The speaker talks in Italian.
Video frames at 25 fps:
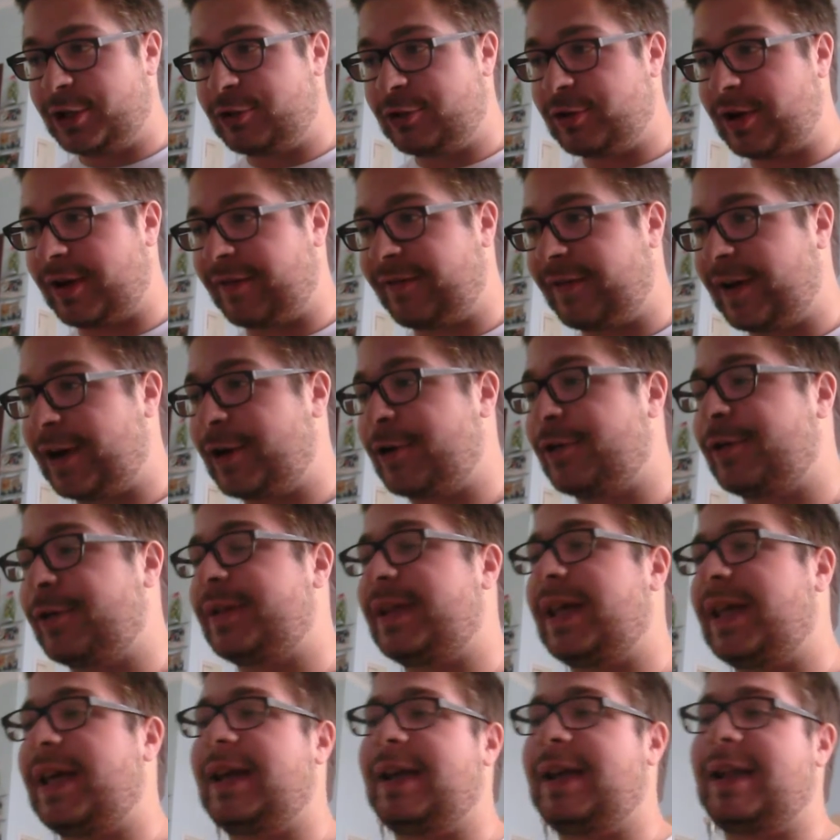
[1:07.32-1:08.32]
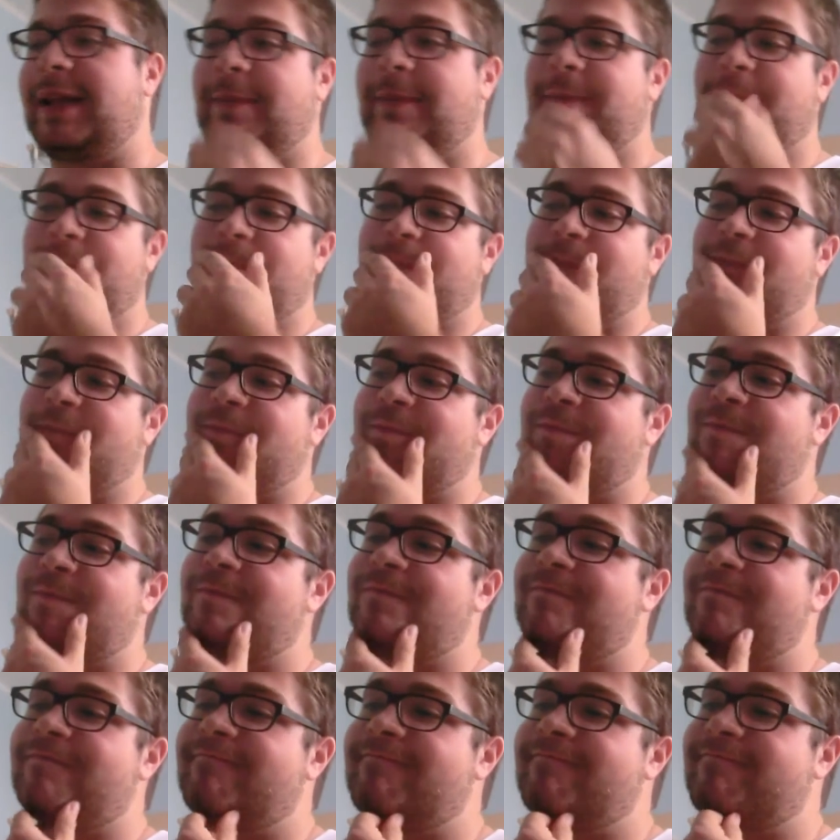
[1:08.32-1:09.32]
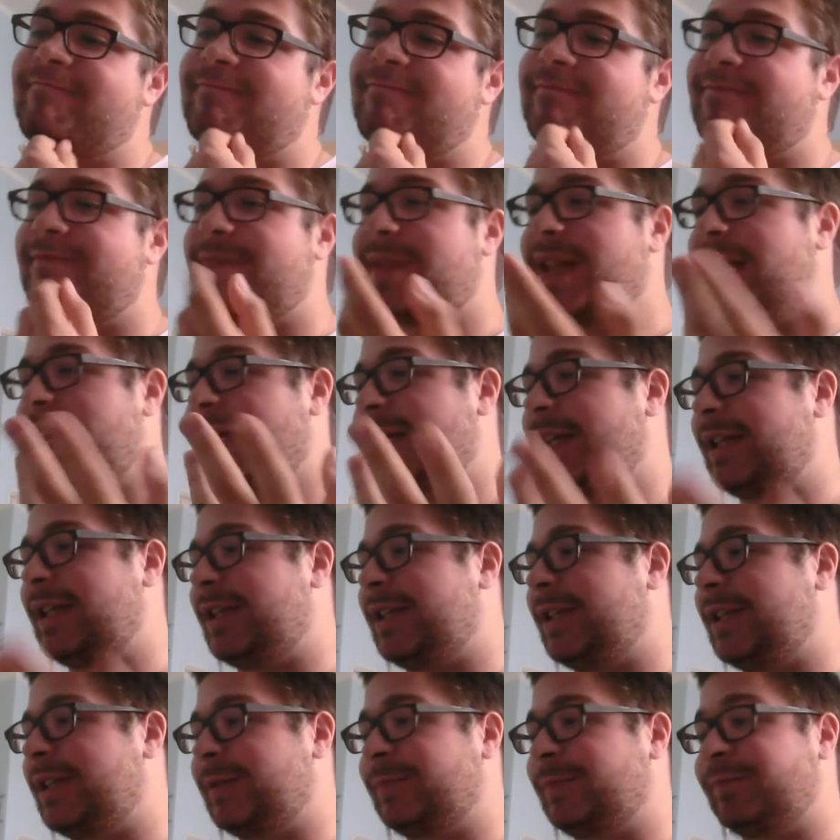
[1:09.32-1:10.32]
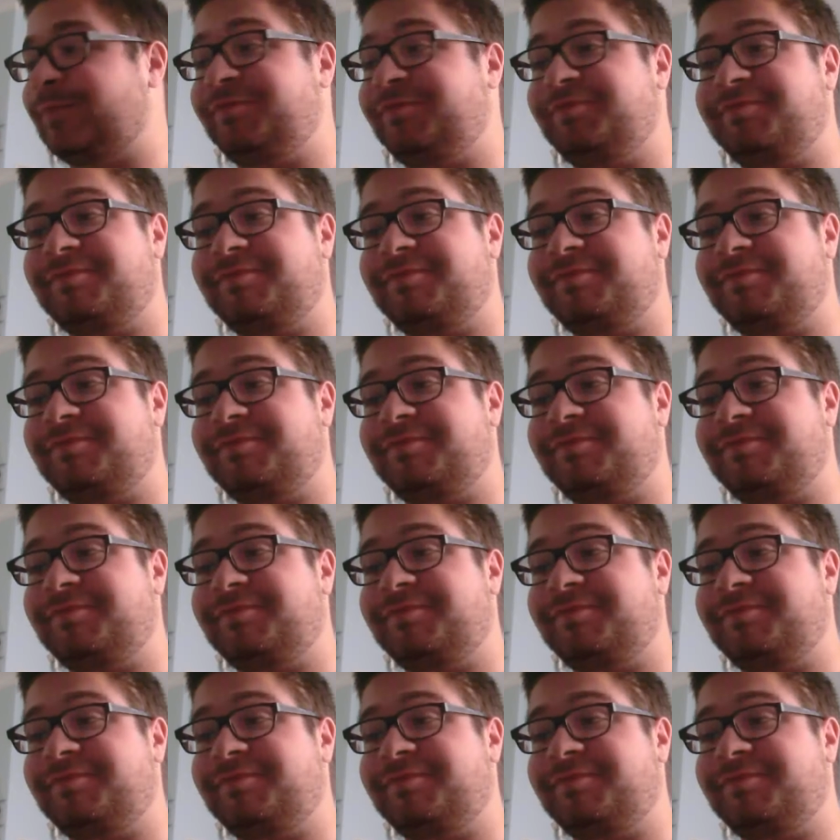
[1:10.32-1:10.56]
cioè fanno delle, dei